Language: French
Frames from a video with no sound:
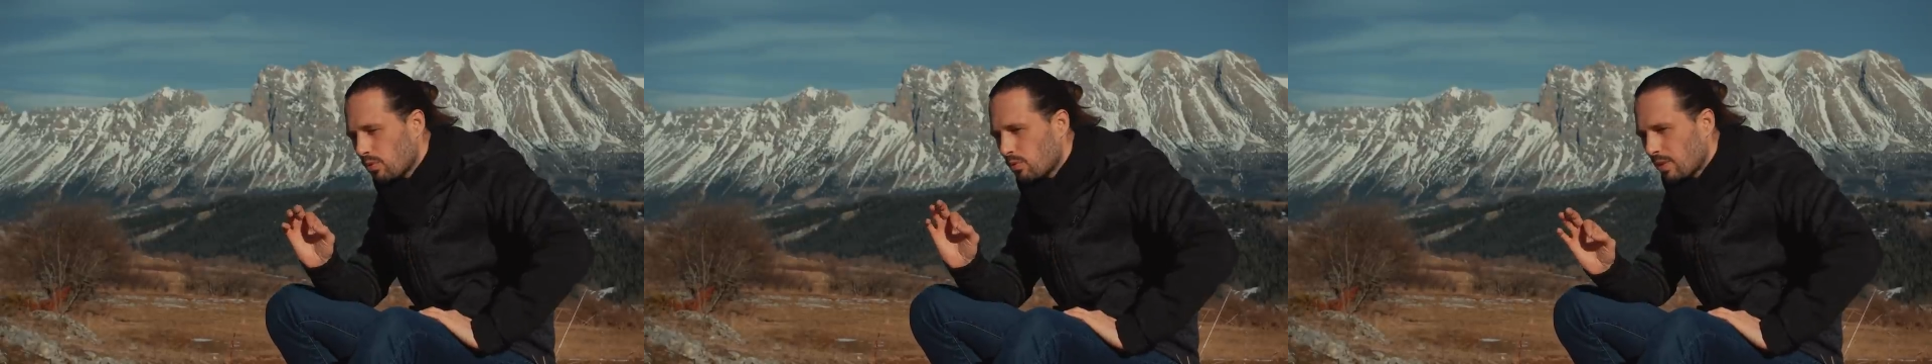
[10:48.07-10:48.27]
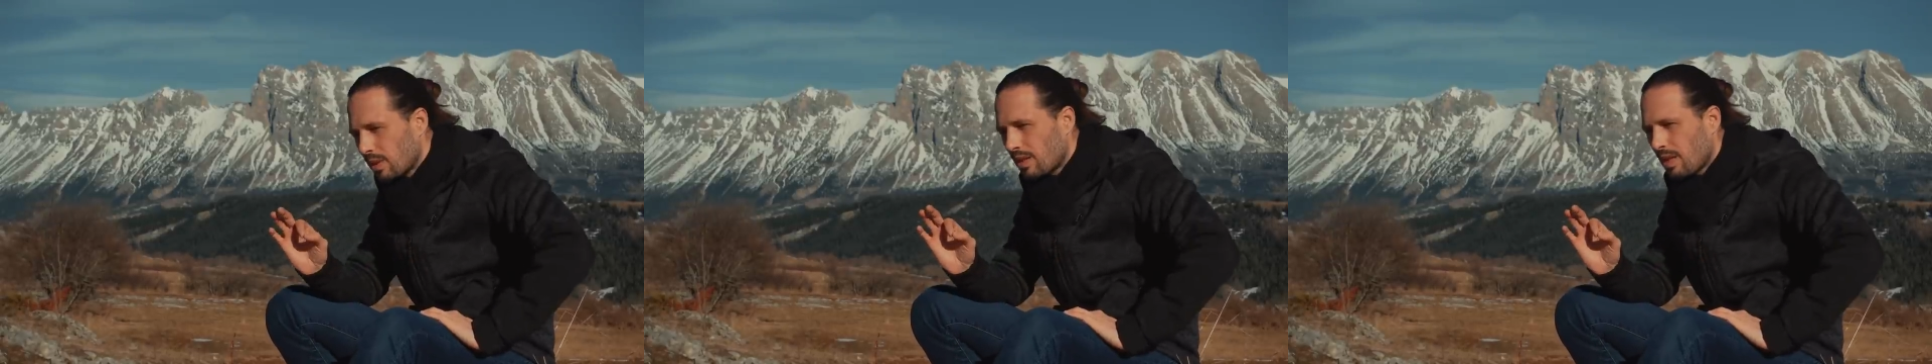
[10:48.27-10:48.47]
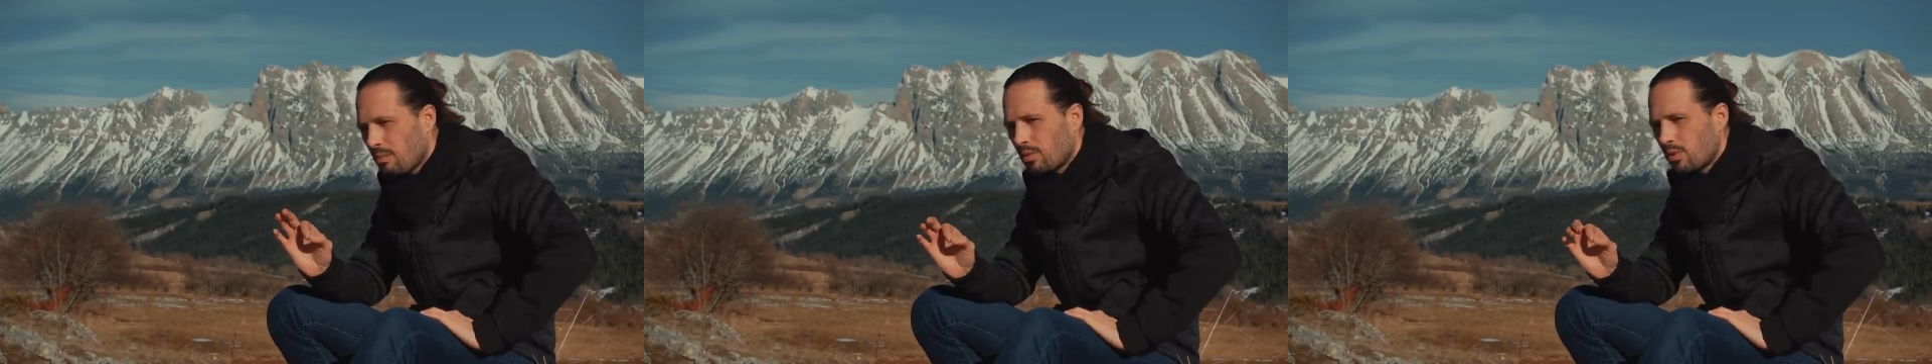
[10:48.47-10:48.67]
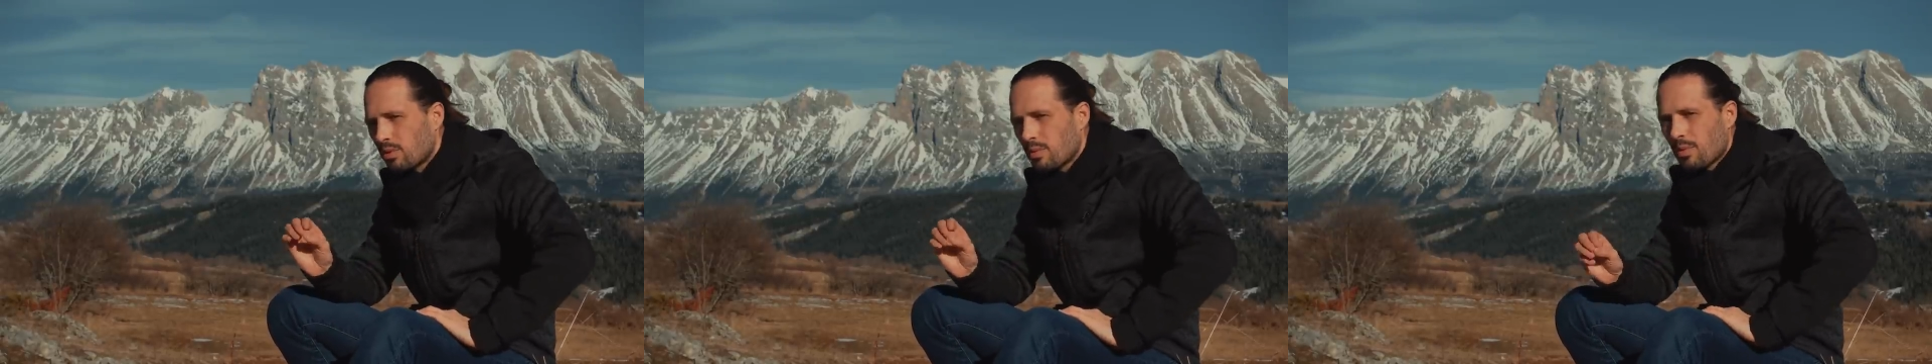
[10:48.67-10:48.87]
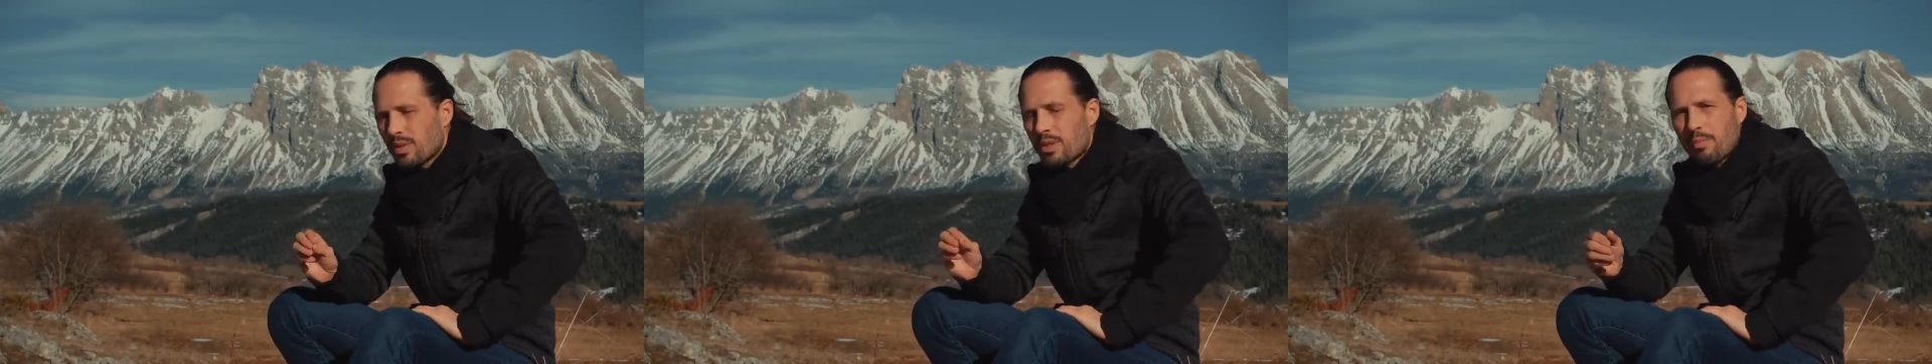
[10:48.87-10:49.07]
souhaitable de
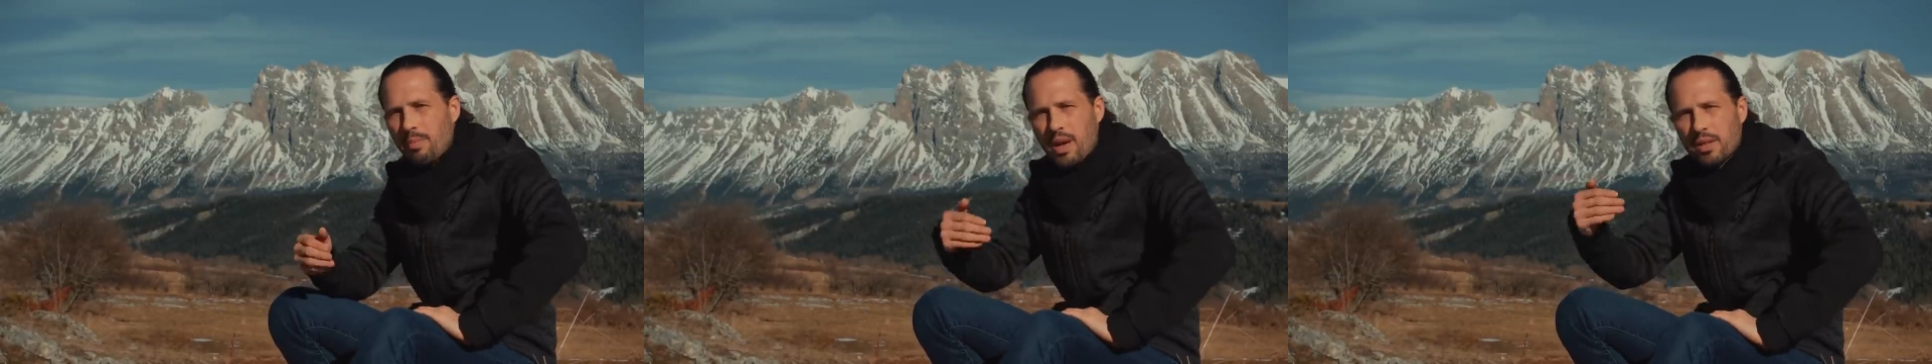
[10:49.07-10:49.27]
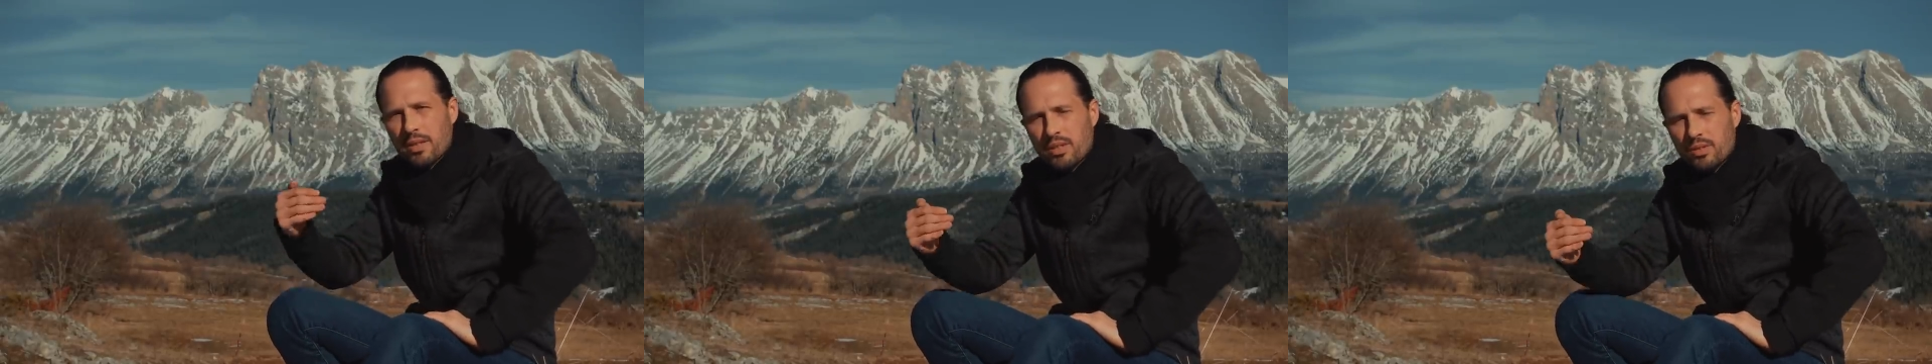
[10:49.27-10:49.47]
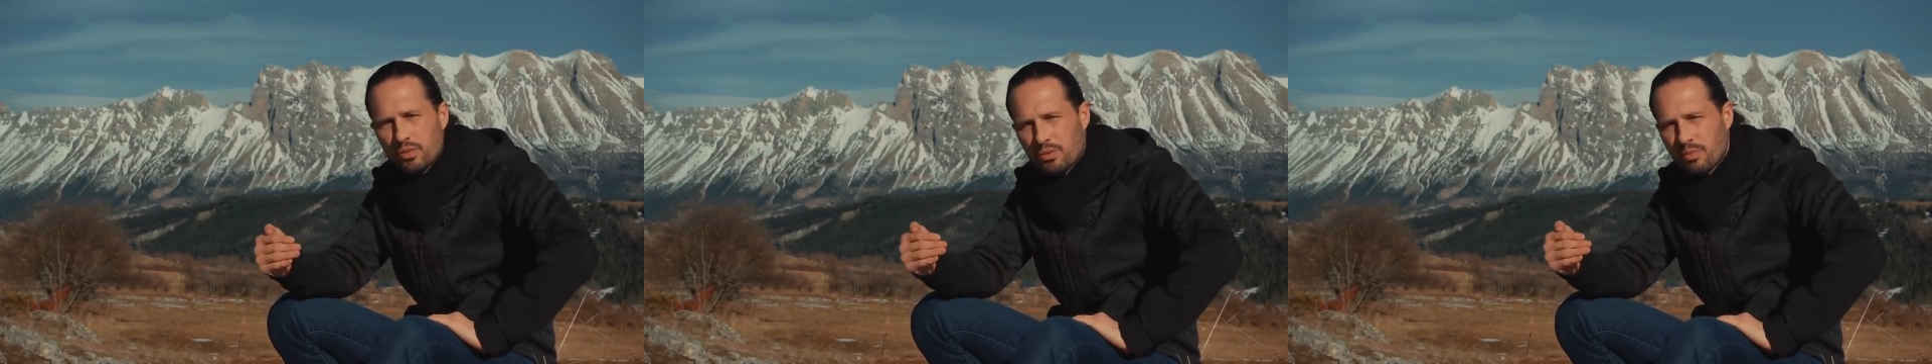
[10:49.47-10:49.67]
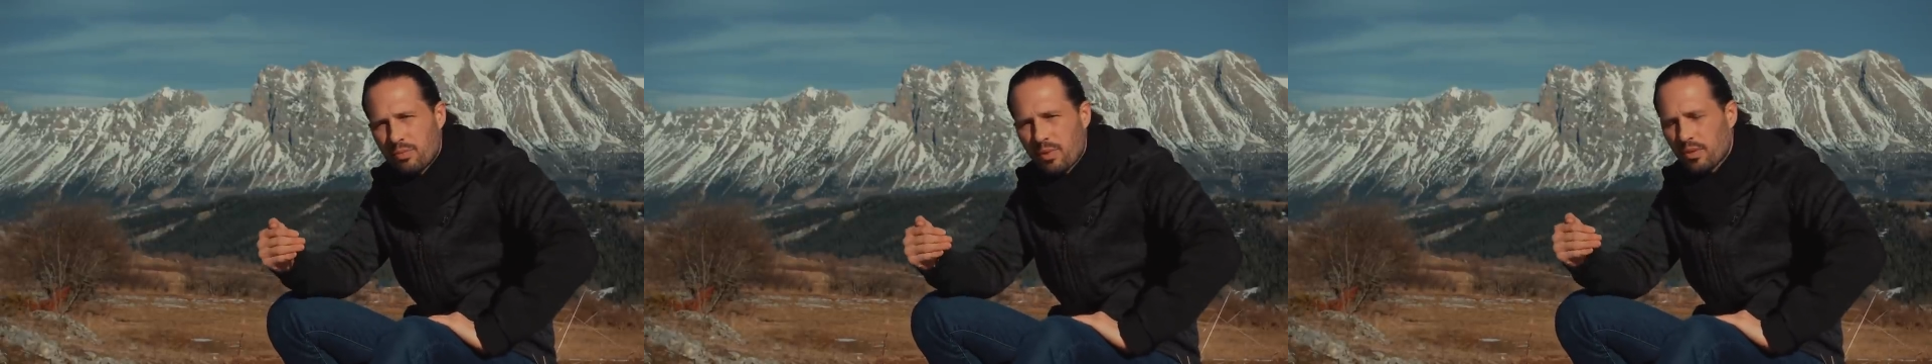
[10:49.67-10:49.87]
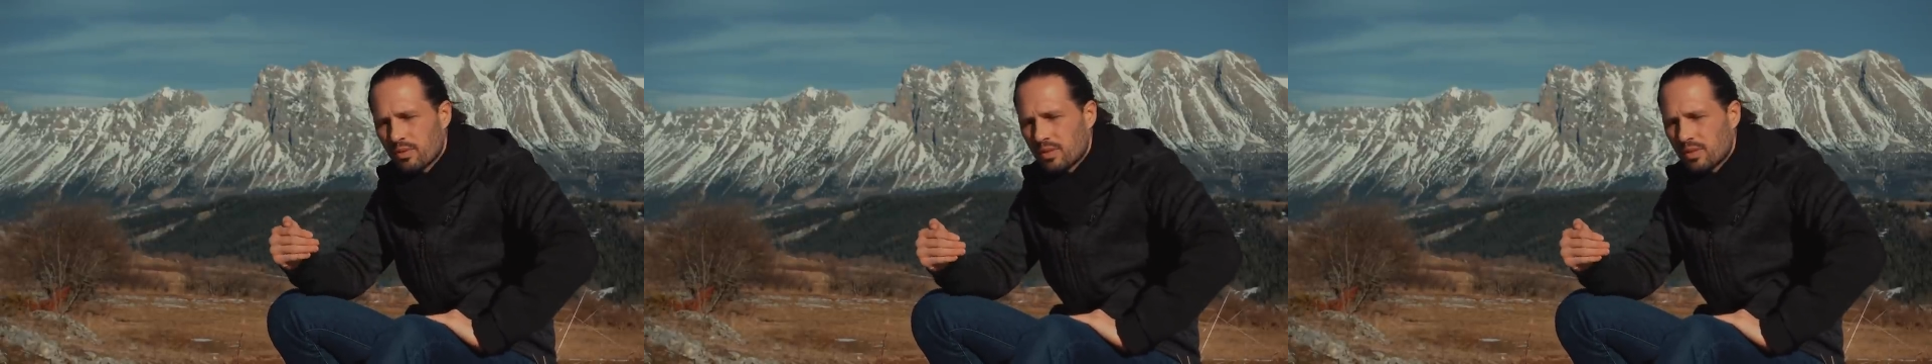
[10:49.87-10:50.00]
commencer par un échauffement,